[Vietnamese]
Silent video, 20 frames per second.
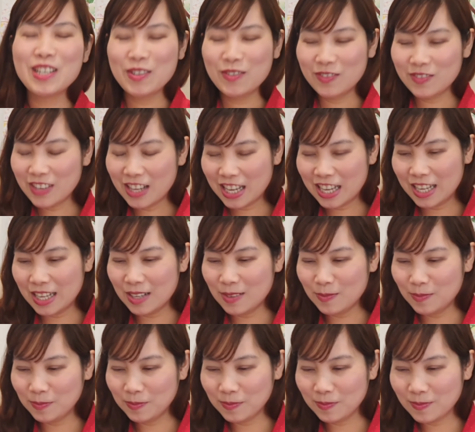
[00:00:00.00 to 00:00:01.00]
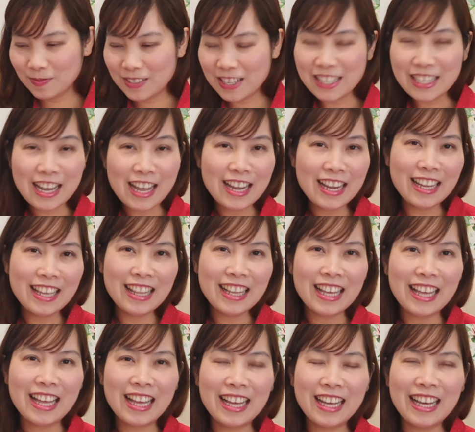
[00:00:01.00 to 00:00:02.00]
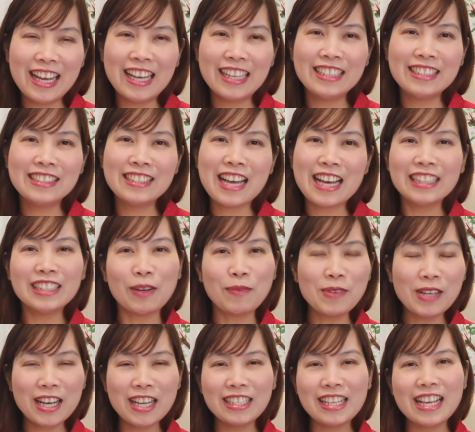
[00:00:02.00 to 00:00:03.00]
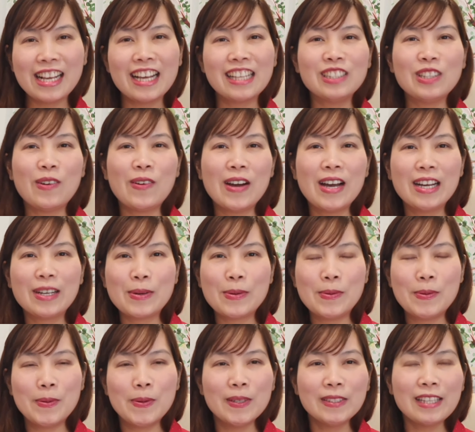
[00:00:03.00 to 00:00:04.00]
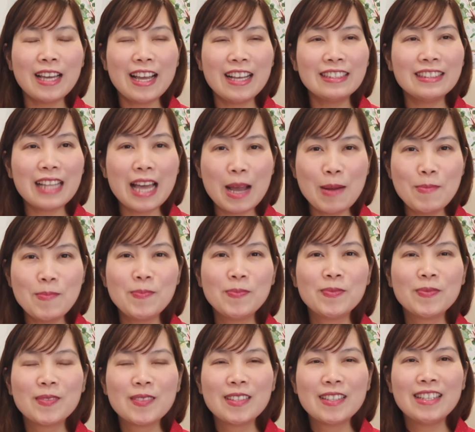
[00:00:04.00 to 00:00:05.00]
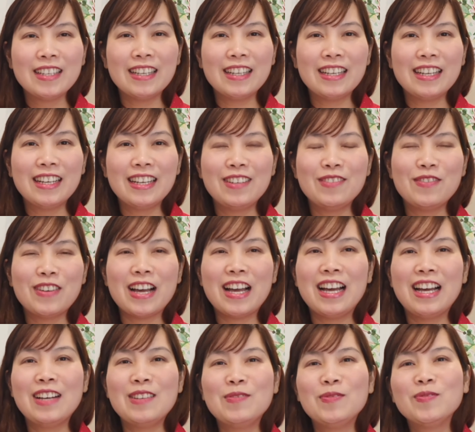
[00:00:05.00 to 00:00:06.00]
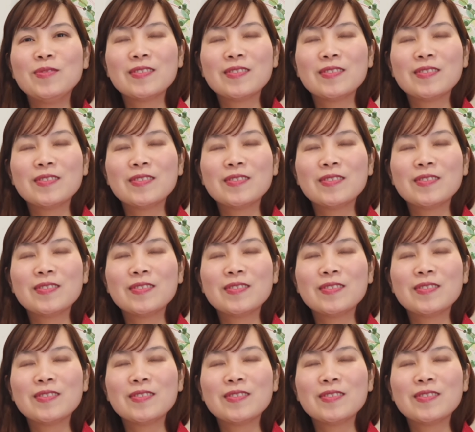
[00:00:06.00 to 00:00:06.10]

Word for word: và trên đây là hạnh đã tổng kết cái ca tòa của tháng 8 à, ờ, và